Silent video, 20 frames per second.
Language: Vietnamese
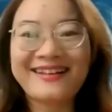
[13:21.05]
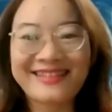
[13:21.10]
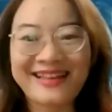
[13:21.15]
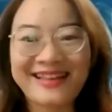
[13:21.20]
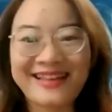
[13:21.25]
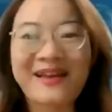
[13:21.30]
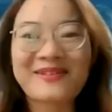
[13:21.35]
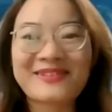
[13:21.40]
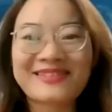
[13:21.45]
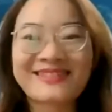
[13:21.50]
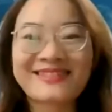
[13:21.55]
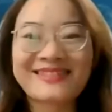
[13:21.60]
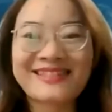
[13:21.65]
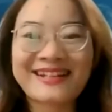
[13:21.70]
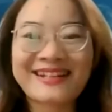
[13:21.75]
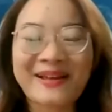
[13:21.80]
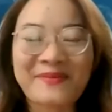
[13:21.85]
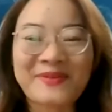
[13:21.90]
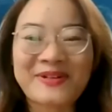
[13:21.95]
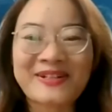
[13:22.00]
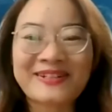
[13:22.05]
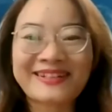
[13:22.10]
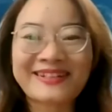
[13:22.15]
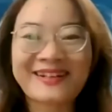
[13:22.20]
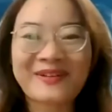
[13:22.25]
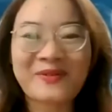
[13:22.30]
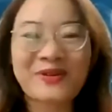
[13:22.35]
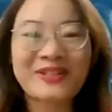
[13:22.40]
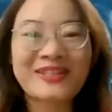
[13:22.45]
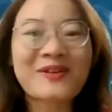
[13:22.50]
Dạ, xin cảm ơn
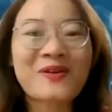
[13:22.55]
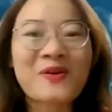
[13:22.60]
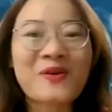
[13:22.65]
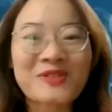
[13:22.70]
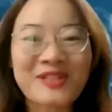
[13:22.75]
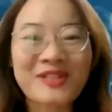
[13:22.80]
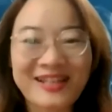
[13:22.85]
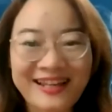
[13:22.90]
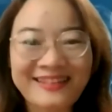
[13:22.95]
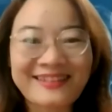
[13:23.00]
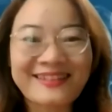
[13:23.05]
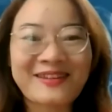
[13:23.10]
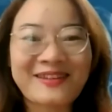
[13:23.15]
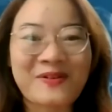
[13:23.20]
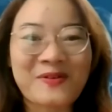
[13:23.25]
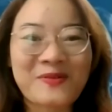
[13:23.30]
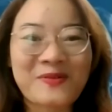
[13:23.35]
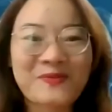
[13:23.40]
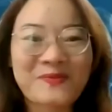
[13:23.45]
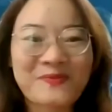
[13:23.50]
các quý thầy cô rất là nhiều.